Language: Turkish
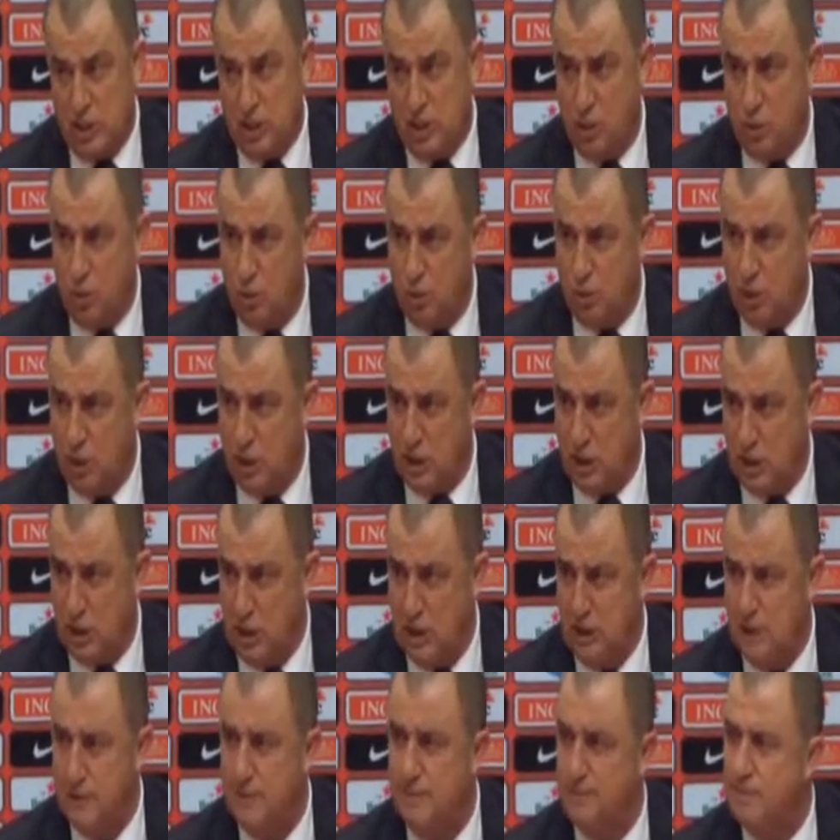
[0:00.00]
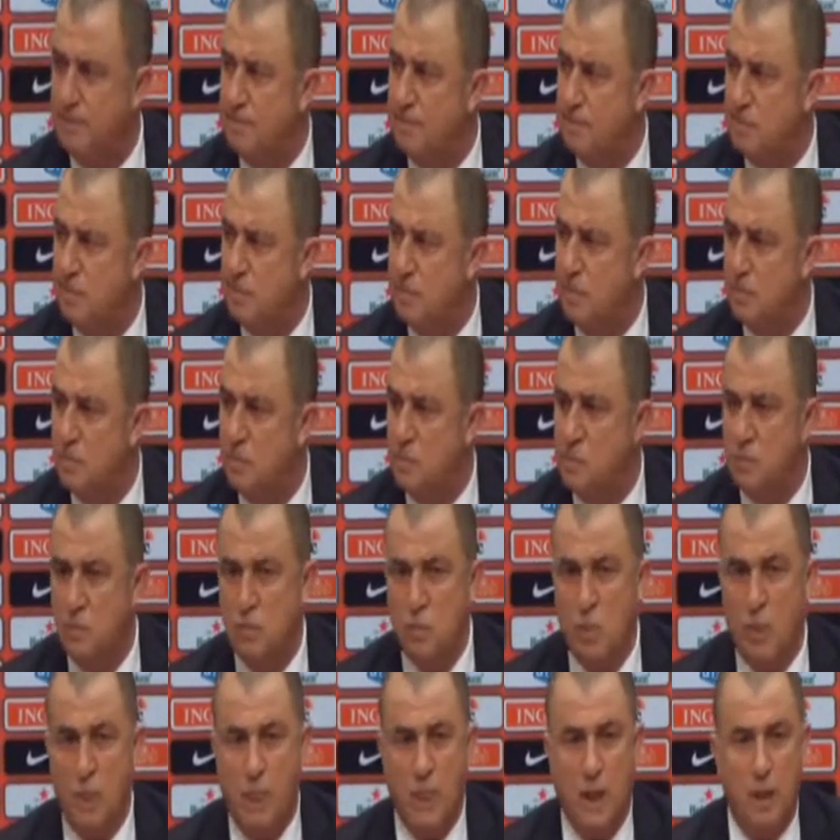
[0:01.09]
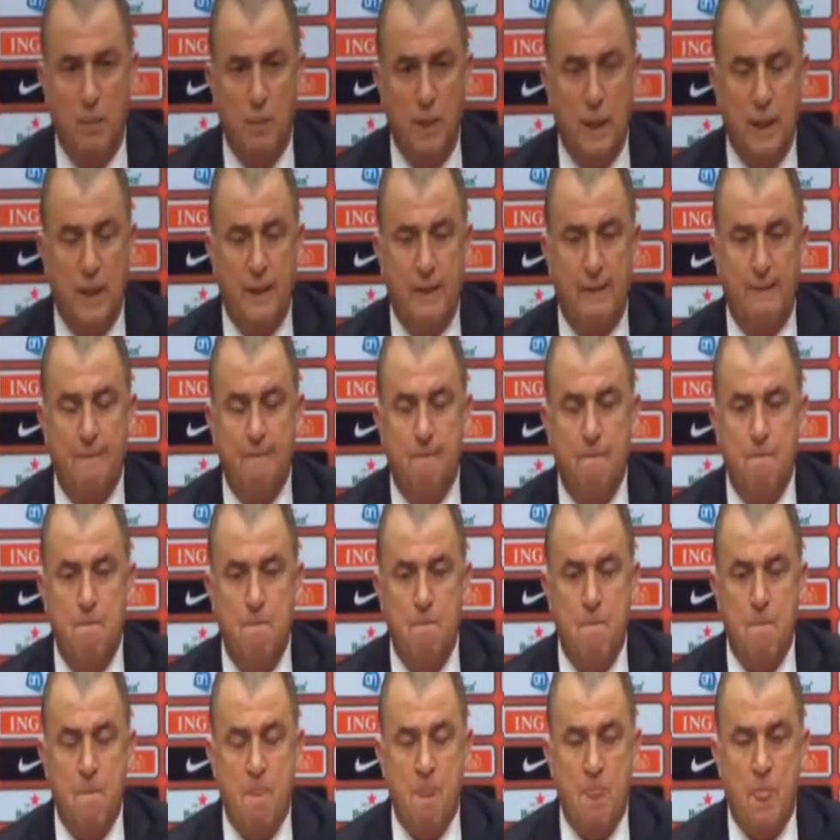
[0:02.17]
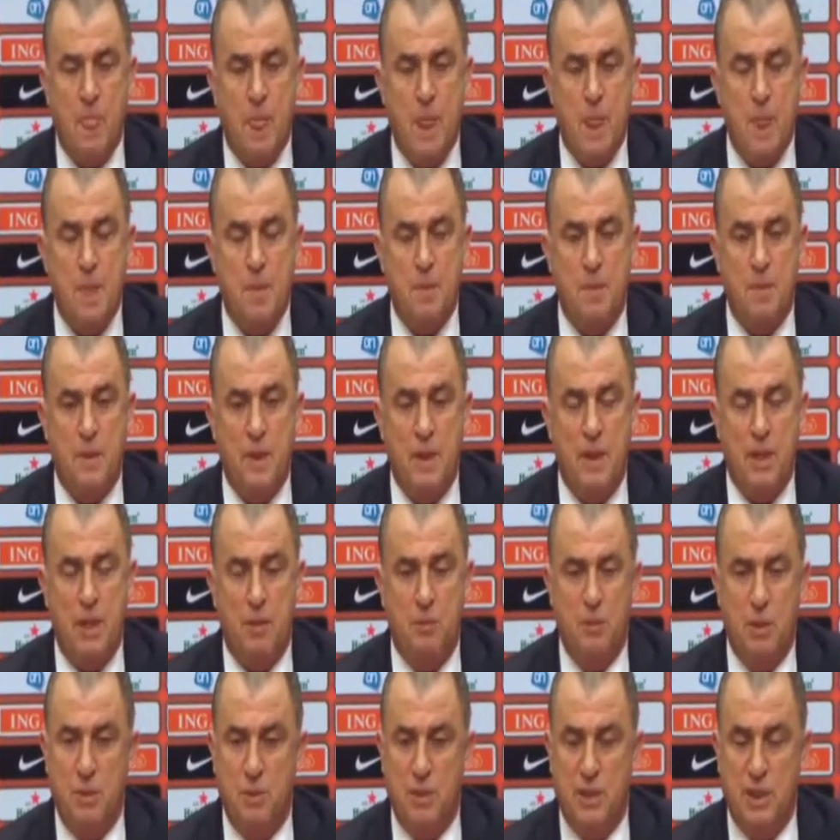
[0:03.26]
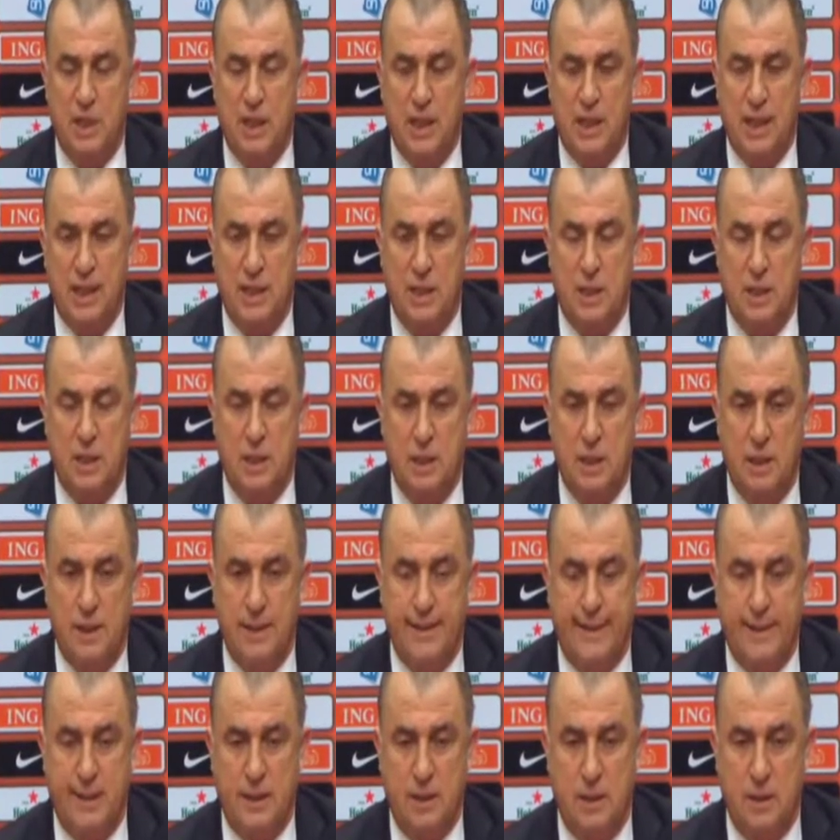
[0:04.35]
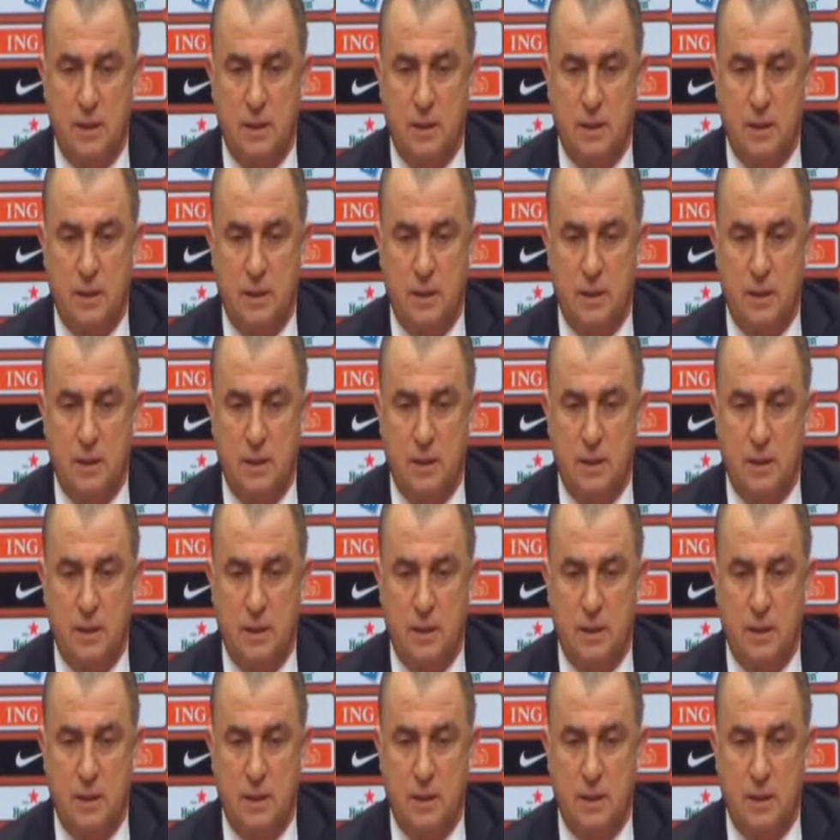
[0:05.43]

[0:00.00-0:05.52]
çıktı kontrata. Ama dediğim gibi gerek e,